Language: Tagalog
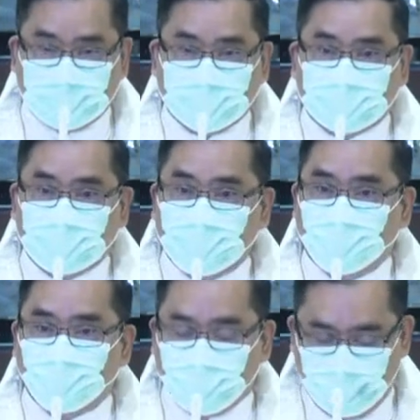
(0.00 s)

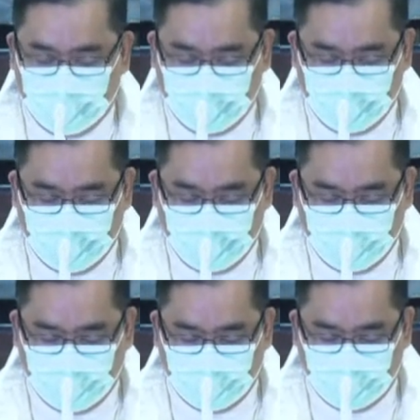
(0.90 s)
ikaw ay
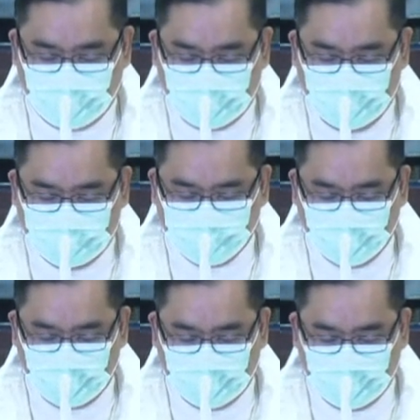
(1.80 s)
maglilihi at
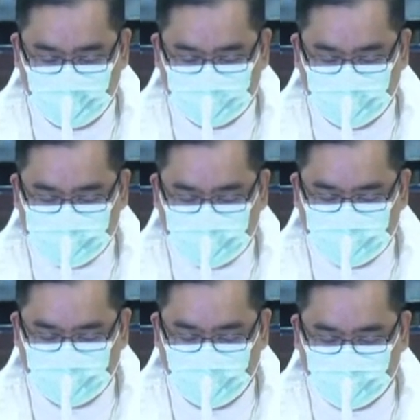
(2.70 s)
manganganak ng isang
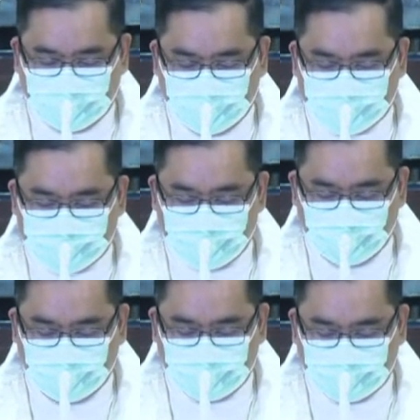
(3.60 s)
lalaki at
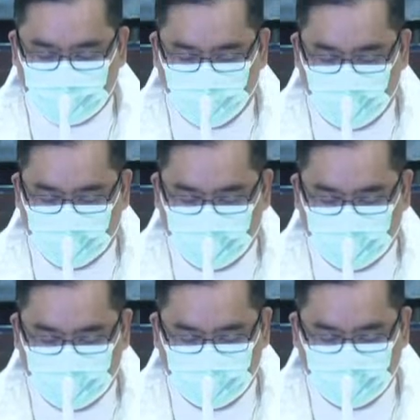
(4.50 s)
siya ay
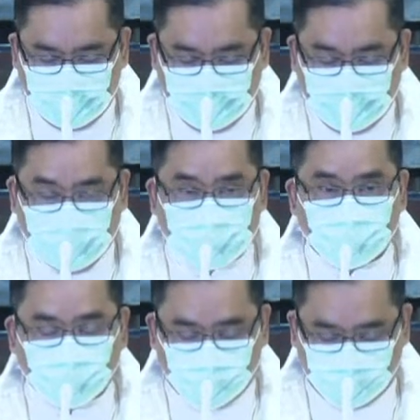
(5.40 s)
tatawaging
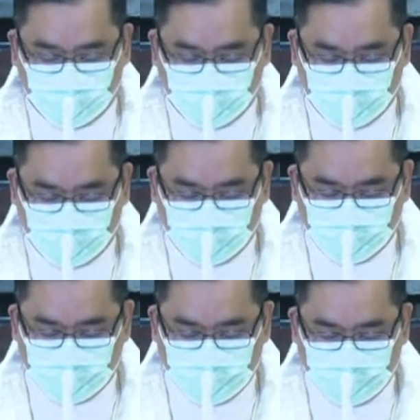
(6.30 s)
Jesus.
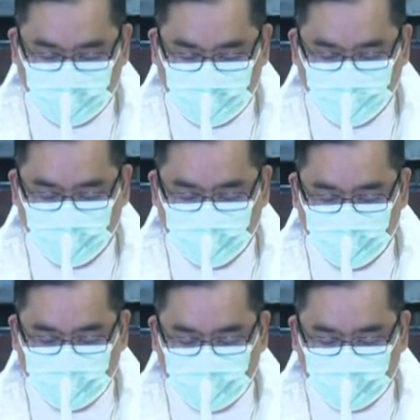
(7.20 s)

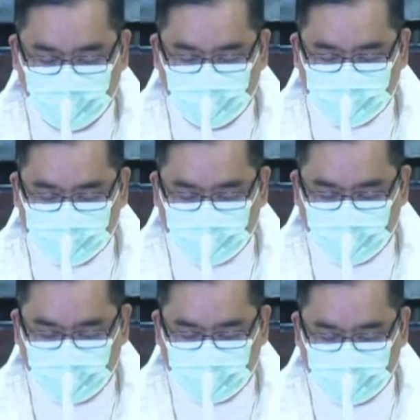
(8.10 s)
Magiging dakila
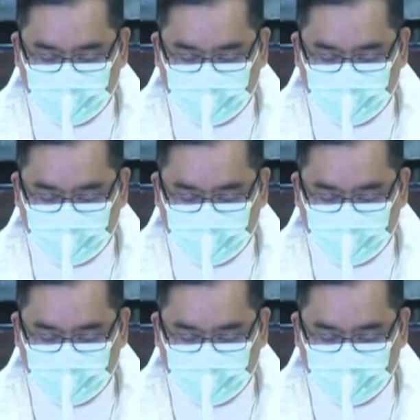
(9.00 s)
siya